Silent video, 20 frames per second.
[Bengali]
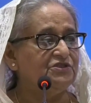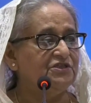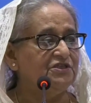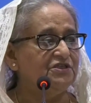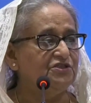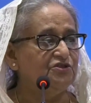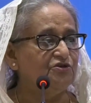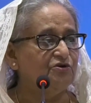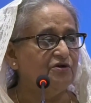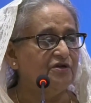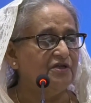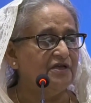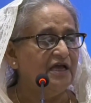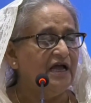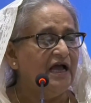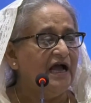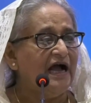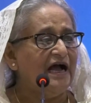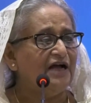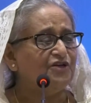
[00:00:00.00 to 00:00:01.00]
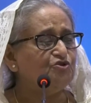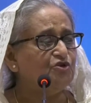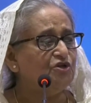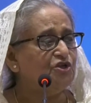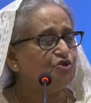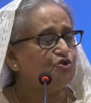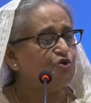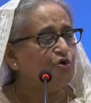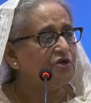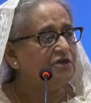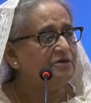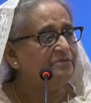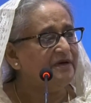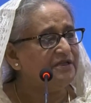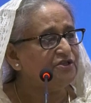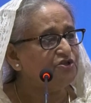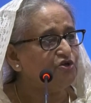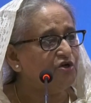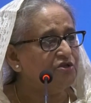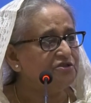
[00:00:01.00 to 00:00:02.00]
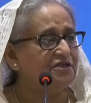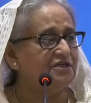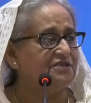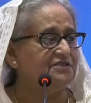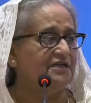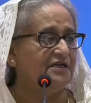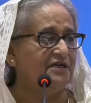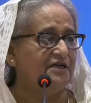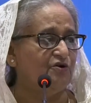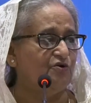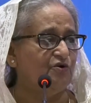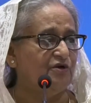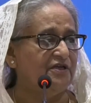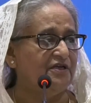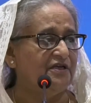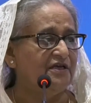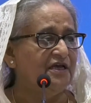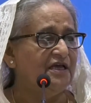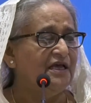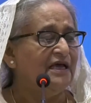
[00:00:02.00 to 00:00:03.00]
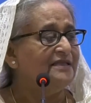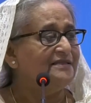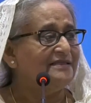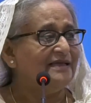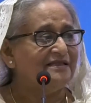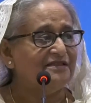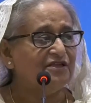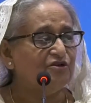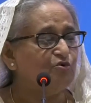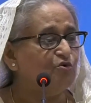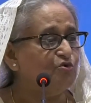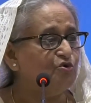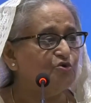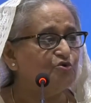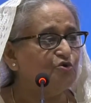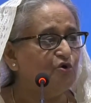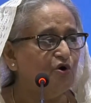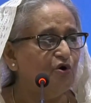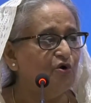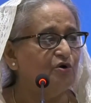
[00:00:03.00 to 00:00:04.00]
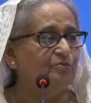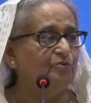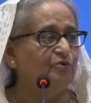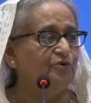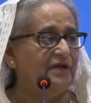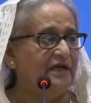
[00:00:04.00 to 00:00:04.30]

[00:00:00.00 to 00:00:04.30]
সৃষ্টি করে আসলে জঙ্গিবাদ সন্ত্রাস যারা করে তাদের কোনো ধর্ম